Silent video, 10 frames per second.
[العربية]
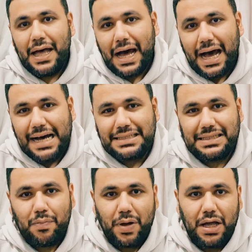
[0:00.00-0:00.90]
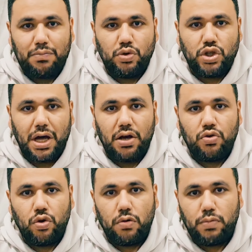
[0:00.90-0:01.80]
خاصة بعد
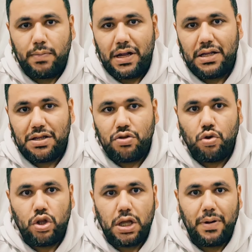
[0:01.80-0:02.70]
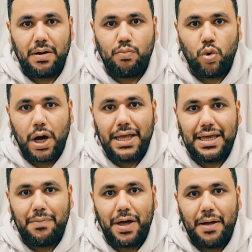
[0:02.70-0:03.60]
مشاركته ربما التي تعتبر
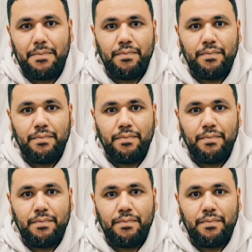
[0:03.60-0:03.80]
مخيبة